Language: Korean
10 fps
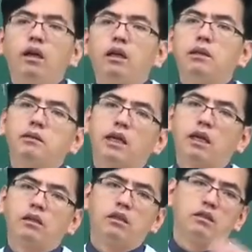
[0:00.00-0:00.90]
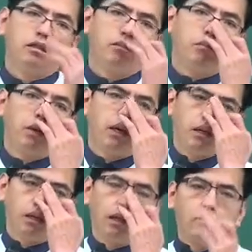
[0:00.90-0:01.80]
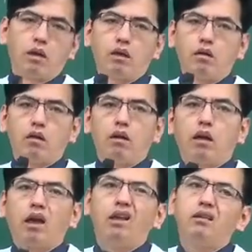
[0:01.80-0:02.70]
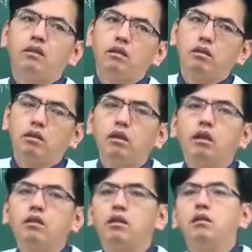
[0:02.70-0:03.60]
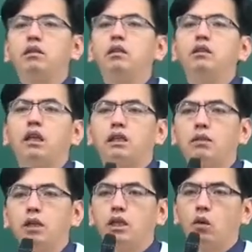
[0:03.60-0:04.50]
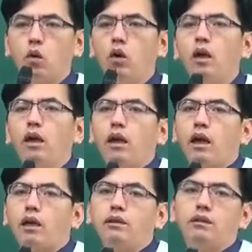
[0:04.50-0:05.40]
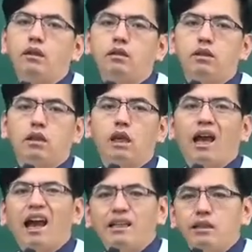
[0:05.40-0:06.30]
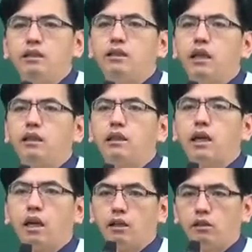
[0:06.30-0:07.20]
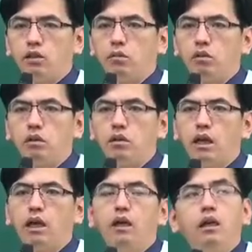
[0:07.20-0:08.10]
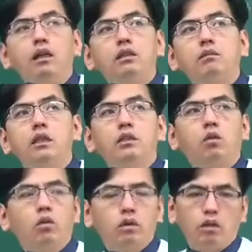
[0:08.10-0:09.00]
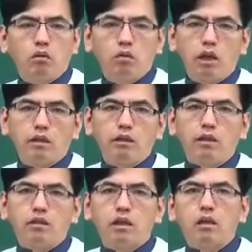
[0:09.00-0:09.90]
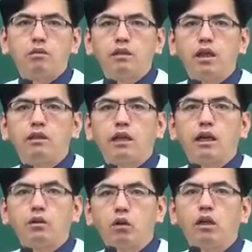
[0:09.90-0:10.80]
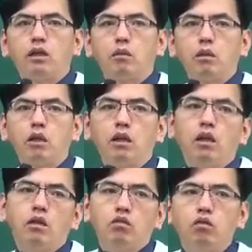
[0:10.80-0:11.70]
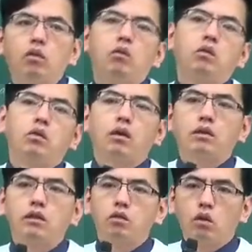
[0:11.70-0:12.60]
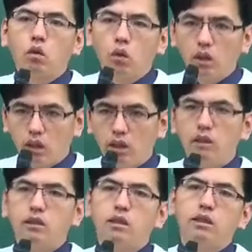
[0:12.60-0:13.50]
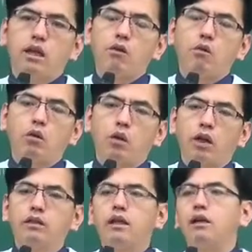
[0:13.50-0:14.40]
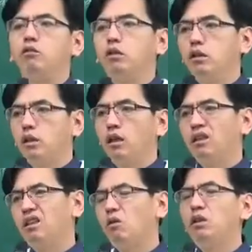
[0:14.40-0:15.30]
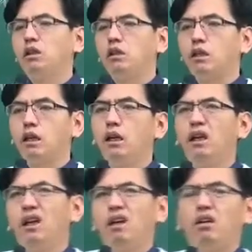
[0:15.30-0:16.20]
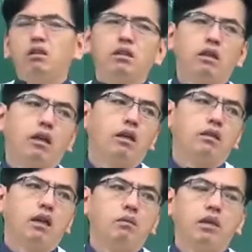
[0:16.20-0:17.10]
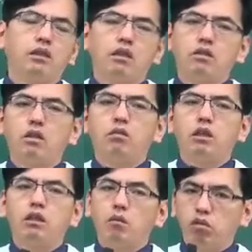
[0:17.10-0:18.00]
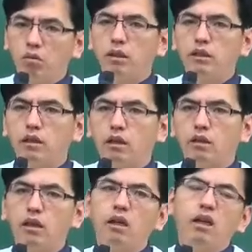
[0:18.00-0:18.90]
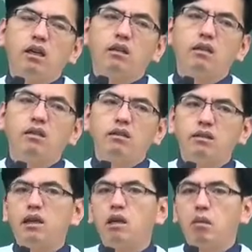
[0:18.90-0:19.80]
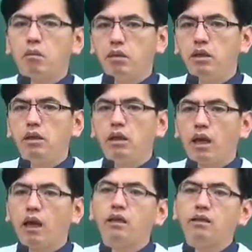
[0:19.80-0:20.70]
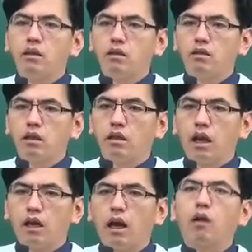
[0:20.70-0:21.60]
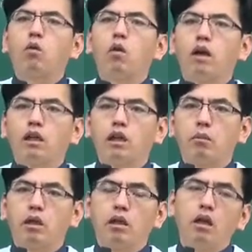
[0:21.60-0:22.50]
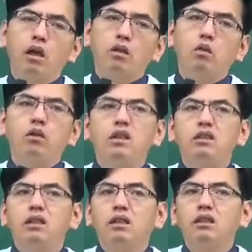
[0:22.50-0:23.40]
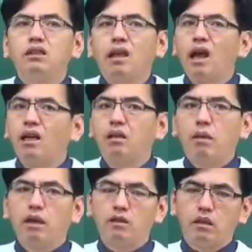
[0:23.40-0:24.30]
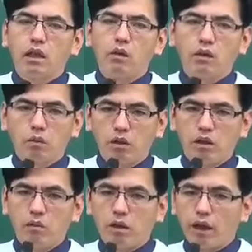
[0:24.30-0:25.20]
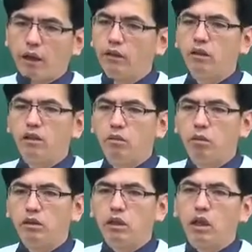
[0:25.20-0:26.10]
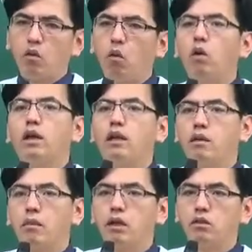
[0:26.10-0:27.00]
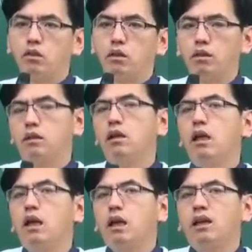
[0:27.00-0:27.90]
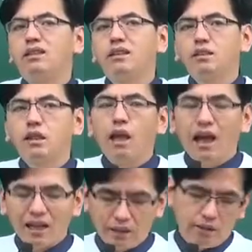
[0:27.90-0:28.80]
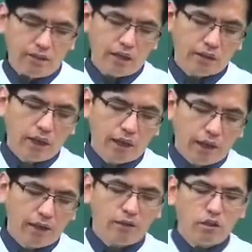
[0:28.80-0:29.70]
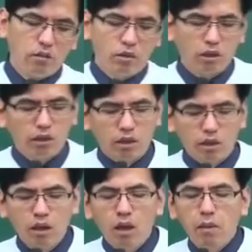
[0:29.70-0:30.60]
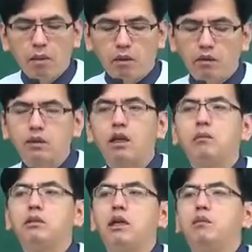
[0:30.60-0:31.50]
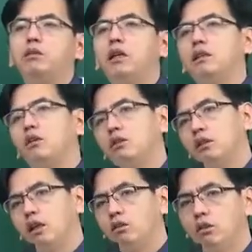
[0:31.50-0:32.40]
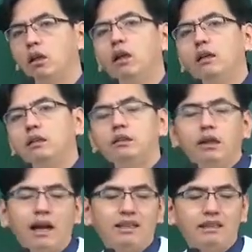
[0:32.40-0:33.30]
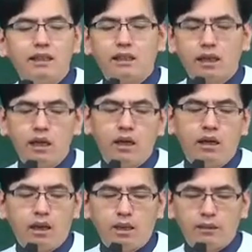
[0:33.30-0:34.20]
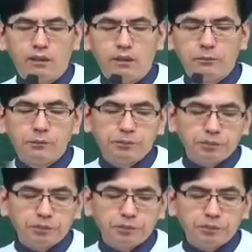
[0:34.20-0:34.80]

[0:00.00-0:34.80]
그다음에 이제 행정심판이라고 하는 거, 행정청에 있어서는 큰 쟁점이 안 되고 행정청이 아닌 시행자가 행한 처분. 자, 지금 이제 도시군 객시설 사업 시행자가 되게 되면은 수용권도 행사할 수 있고 일시 사용권도 행사를 할 수 있는데 이런 특권이 있는데 어떤 어, 사업 시행자의 처분에 대해서 불만이 있다. 근데 그 사람의 비행정청이다라고 하게 되면 소위 이제 직근 상급 행정기관이 없기 때문에 행정심판 제기가 곤란하단 말이죠. 그래서 행정청이 아닌 시행자가 행한 처분에 대해서 하나서는 바로 그 사람을 사업 시행자로 지정해준 지정한 자에게 행정